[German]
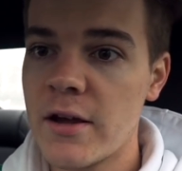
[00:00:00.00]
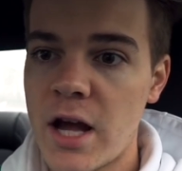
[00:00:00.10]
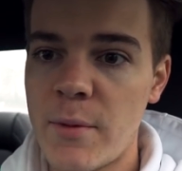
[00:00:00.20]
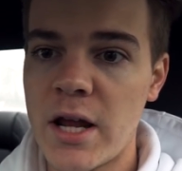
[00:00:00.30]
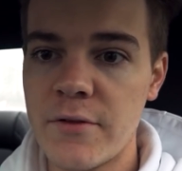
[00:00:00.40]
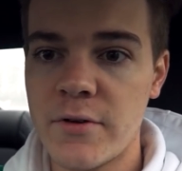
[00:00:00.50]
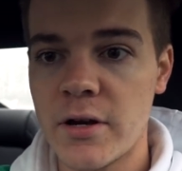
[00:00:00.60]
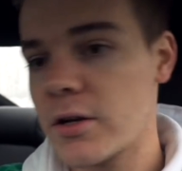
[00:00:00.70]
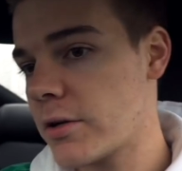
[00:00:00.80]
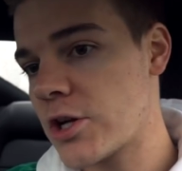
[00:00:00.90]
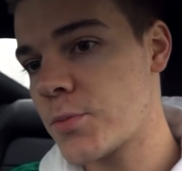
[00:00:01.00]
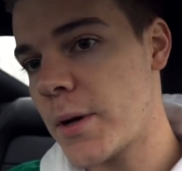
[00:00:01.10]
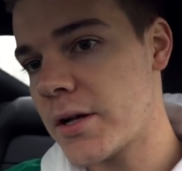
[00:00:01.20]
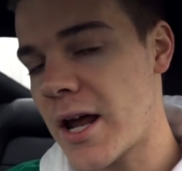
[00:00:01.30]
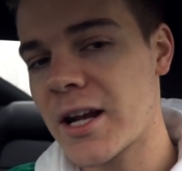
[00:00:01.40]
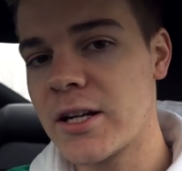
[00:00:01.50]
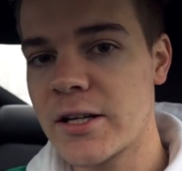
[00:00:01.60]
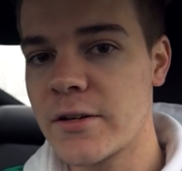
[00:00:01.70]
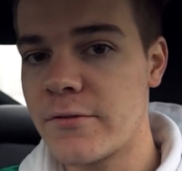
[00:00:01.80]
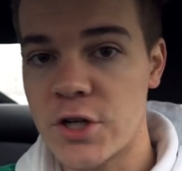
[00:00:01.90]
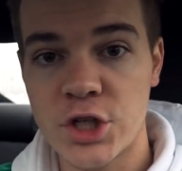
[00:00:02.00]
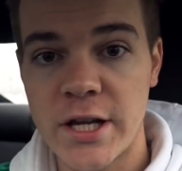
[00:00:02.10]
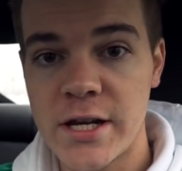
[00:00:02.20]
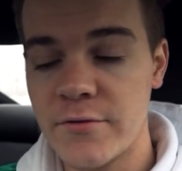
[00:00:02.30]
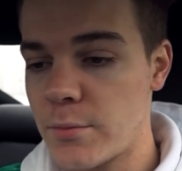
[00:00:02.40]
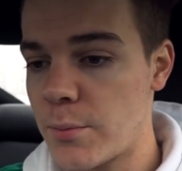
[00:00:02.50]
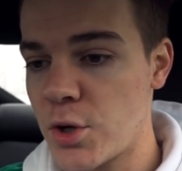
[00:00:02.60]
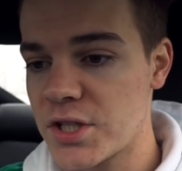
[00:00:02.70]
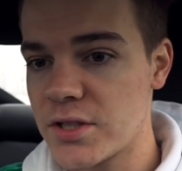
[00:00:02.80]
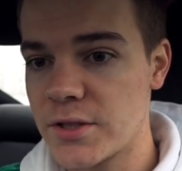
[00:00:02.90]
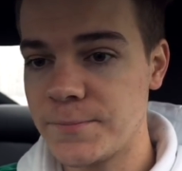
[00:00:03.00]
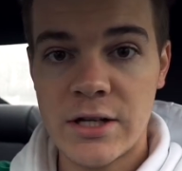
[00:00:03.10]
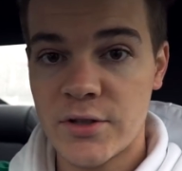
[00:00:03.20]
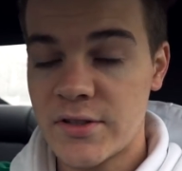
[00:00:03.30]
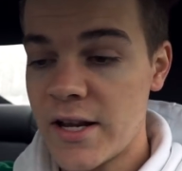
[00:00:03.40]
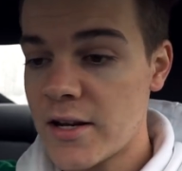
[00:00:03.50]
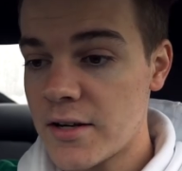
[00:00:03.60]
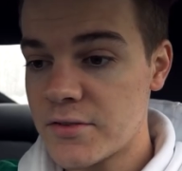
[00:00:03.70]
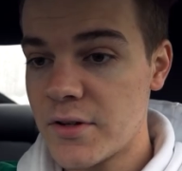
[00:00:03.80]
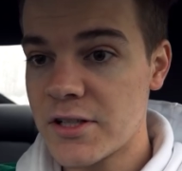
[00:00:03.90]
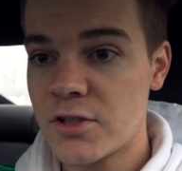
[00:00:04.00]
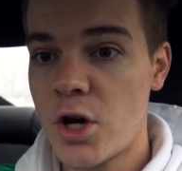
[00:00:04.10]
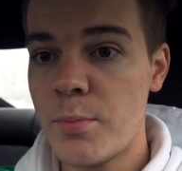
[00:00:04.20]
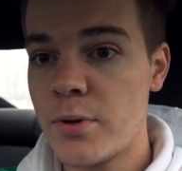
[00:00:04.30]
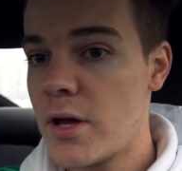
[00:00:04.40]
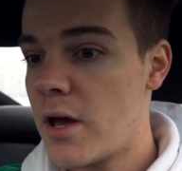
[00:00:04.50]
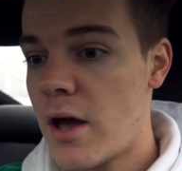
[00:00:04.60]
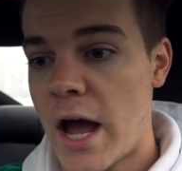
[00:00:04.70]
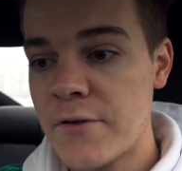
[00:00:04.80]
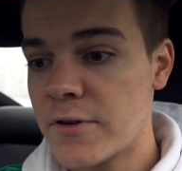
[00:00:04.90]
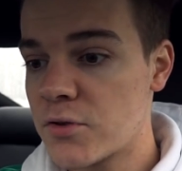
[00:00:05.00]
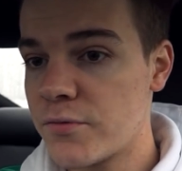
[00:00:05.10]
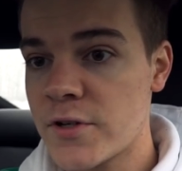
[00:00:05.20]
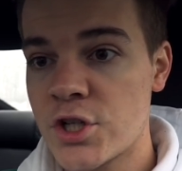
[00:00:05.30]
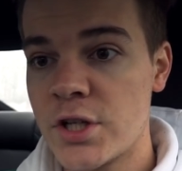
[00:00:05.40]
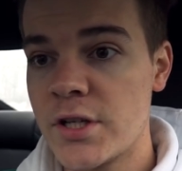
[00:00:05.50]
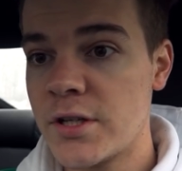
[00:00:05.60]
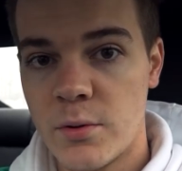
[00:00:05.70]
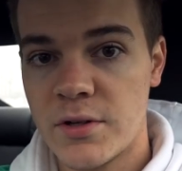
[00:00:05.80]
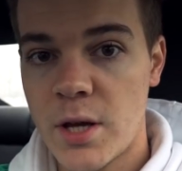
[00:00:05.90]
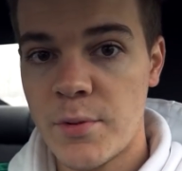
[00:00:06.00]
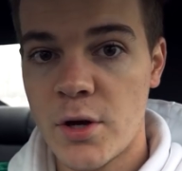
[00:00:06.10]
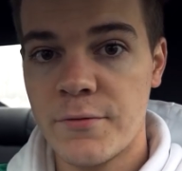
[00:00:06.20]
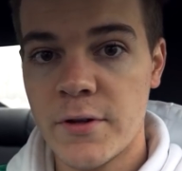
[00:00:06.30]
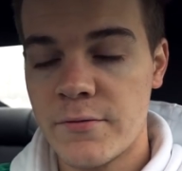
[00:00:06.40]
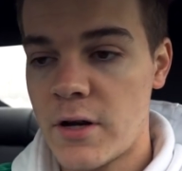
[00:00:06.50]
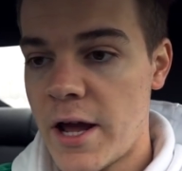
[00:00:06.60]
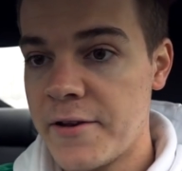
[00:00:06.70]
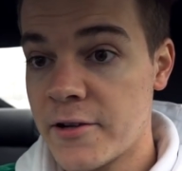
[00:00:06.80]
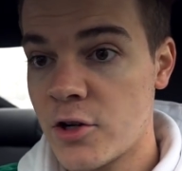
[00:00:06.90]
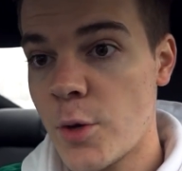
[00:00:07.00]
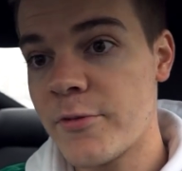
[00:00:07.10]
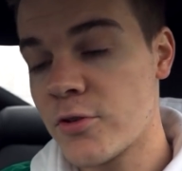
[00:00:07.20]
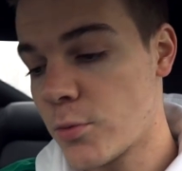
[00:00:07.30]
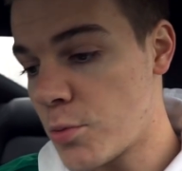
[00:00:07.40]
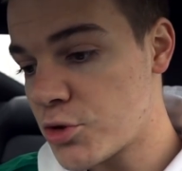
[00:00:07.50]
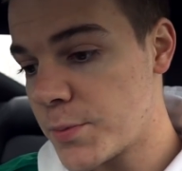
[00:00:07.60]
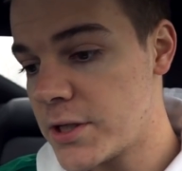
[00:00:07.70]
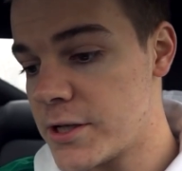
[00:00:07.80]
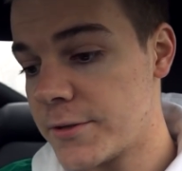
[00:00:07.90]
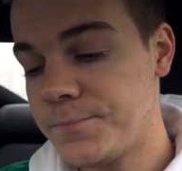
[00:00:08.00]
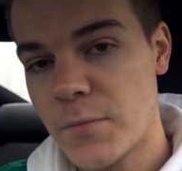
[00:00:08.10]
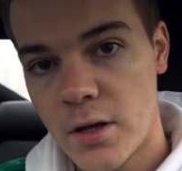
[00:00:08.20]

Kann man einfach entspannt anklicken, verstellen, wie man möchte. Also das Lenkrad ist wirklich top einfach zu verstehen. Und ich habe hier auf jeden Fall einige Knöpfe zum Rumspielen.